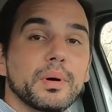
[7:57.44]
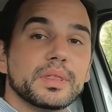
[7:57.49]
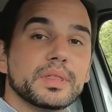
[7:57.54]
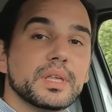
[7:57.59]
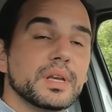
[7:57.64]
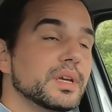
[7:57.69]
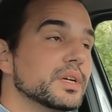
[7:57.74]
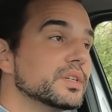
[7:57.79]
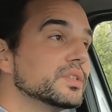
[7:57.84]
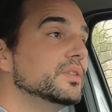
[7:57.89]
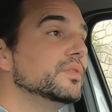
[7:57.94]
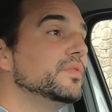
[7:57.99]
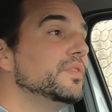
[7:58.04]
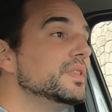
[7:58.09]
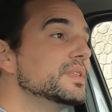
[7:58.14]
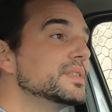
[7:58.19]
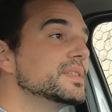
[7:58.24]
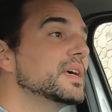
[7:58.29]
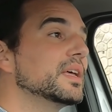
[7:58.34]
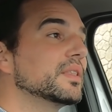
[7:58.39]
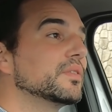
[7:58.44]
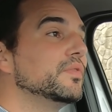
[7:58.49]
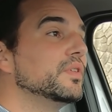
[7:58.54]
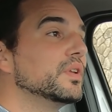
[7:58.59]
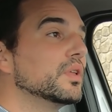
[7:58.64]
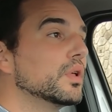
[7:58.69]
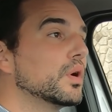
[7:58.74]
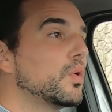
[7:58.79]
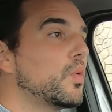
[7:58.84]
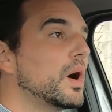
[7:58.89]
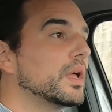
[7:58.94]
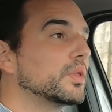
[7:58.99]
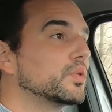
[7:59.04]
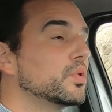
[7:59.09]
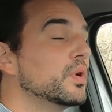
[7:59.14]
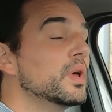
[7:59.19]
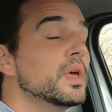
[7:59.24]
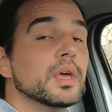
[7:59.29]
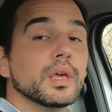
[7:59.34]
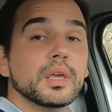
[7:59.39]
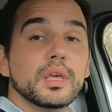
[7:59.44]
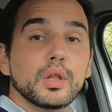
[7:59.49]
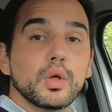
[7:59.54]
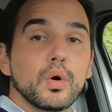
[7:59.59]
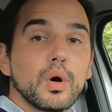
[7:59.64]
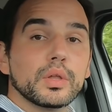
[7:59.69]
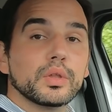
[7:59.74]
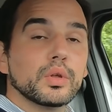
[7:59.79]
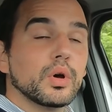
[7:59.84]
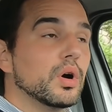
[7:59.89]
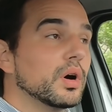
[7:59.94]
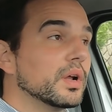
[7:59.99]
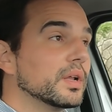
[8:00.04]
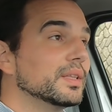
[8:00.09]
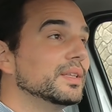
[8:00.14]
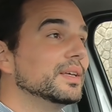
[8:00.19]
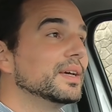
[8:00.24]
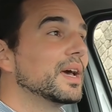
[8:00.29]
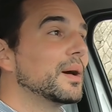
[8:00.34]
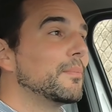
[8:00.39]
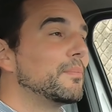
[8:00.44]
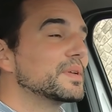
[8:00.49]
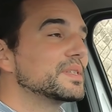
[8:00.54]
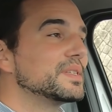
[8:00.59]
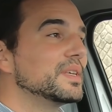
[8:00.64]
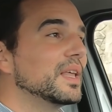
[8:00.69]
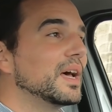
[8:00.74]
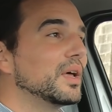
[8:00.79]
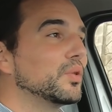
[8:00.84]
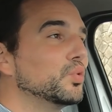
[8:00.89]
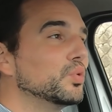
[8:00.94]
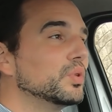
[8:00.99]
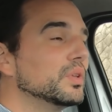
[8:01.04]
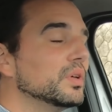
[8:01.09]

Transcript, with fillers: baterias de 27,4 kWh de capacidade